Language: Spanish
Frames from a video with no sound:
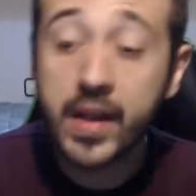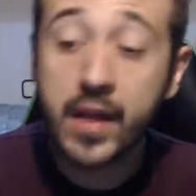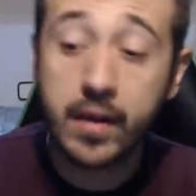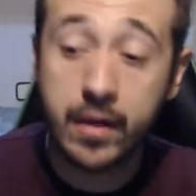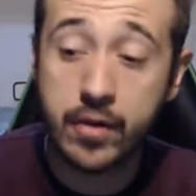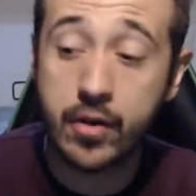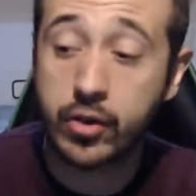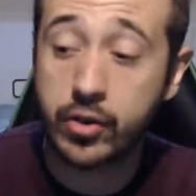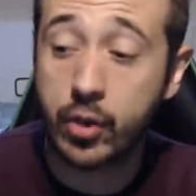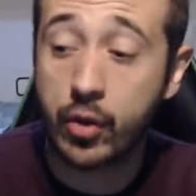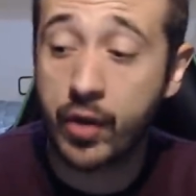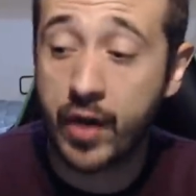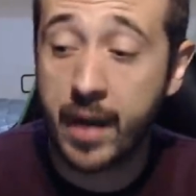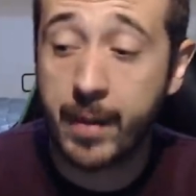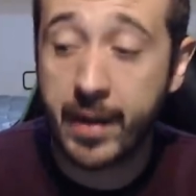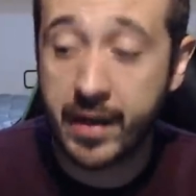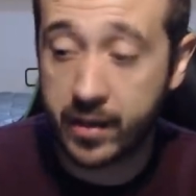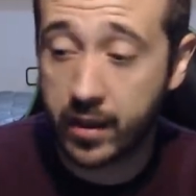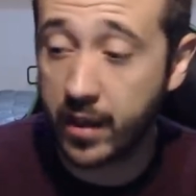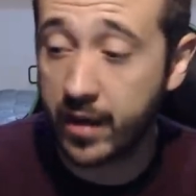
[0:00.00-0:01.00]
no solo en la
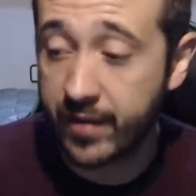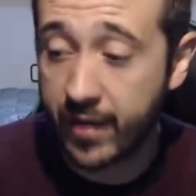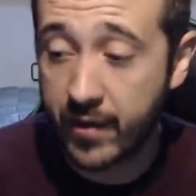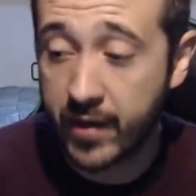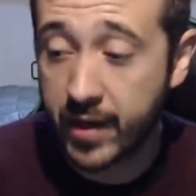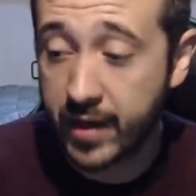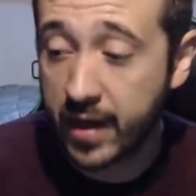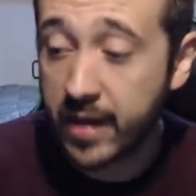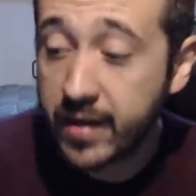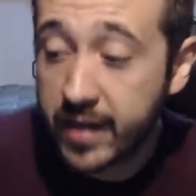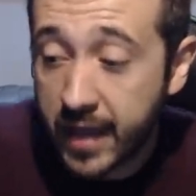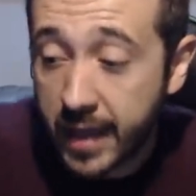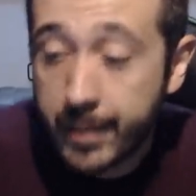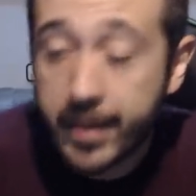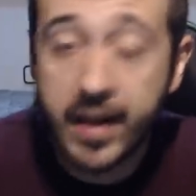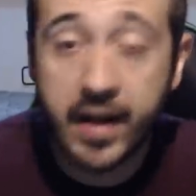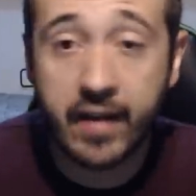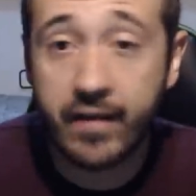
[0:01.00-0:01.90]
parte de la fiabilidad, que mira,